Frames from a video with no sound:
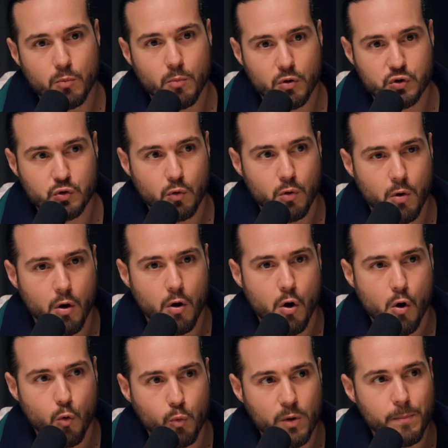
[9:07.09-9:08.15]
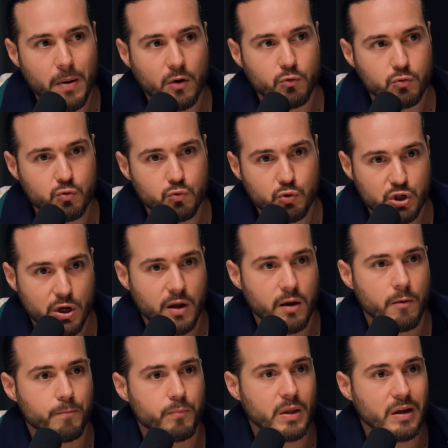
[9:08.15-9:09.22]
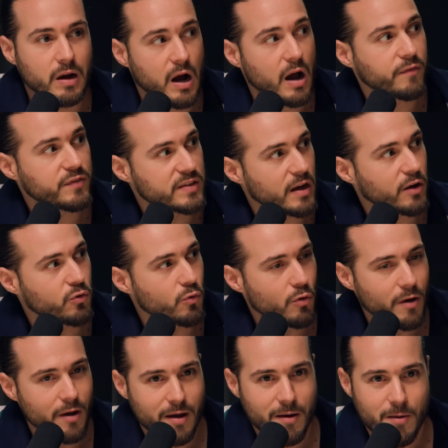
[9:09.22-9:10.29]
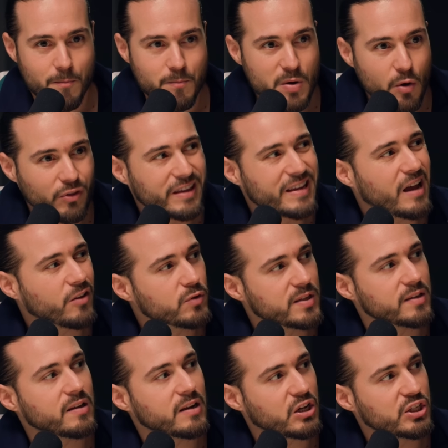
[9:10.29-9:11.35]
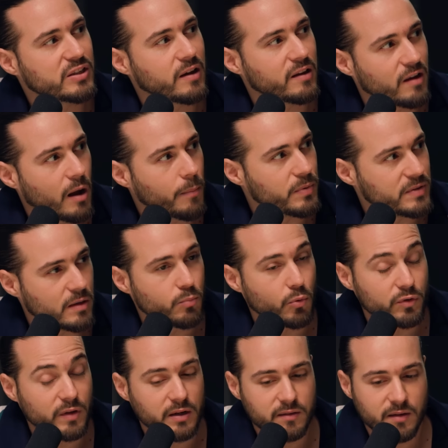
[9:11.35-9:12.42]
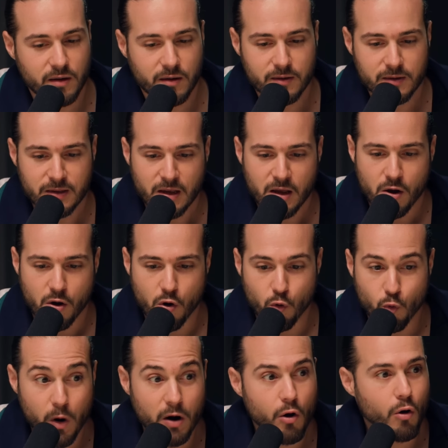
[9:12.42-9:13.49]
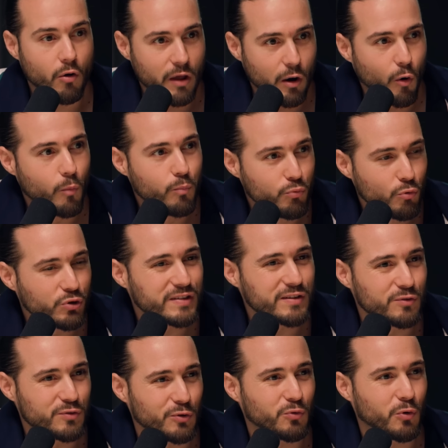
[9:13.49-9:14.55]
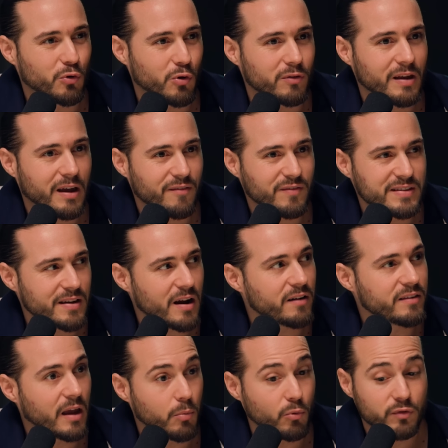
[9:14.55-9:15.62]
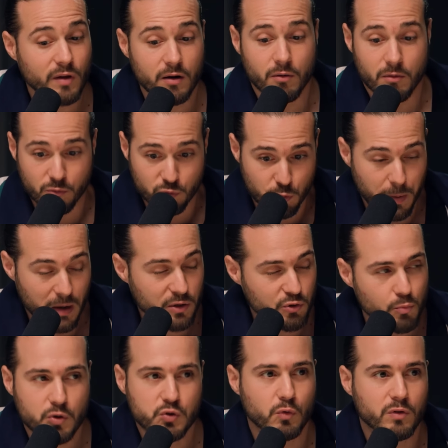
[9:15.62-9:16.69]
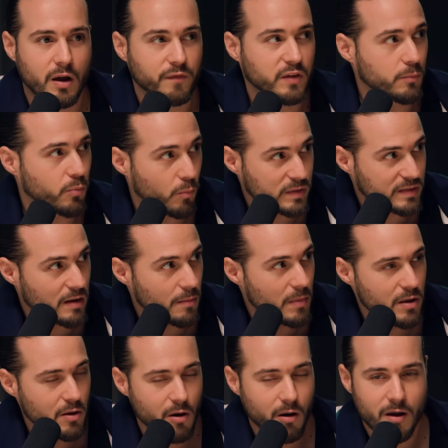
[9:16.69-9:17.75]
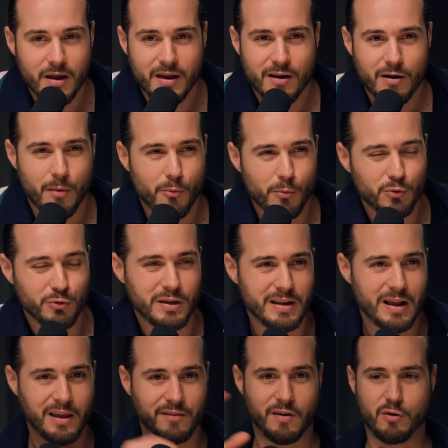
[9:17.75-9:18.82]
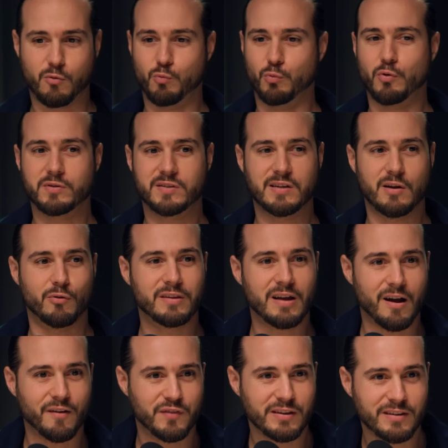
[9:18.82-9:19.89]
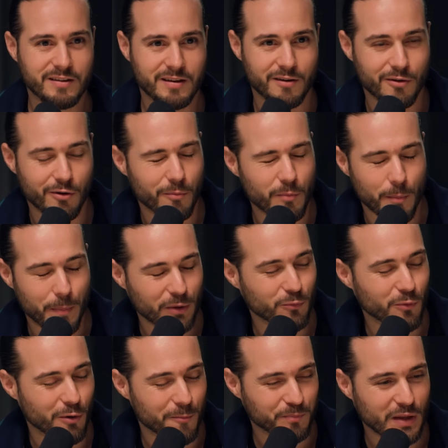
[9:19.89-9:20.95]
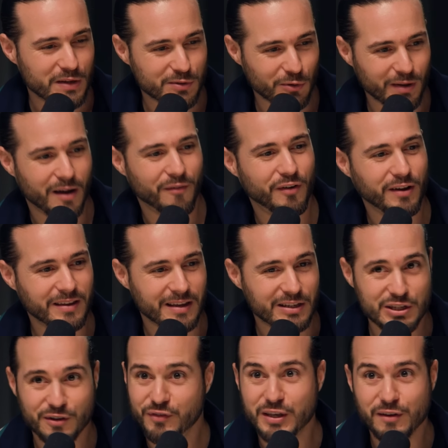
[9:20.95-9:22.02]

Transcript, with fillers: de morceau où il parle de sujets graves, sérieux, mais en gardant cette énergie très trap et cette brutalité. ou alors en allant au bout aussi de ce truc très viscéral, très brutal. Tu parlais du morceau Trafic pour moi, c'est le meilleur. À un moment donné, il arrive à condenser euh, trafic, euh, euh, pardon, pardon, Centrafrique et Chief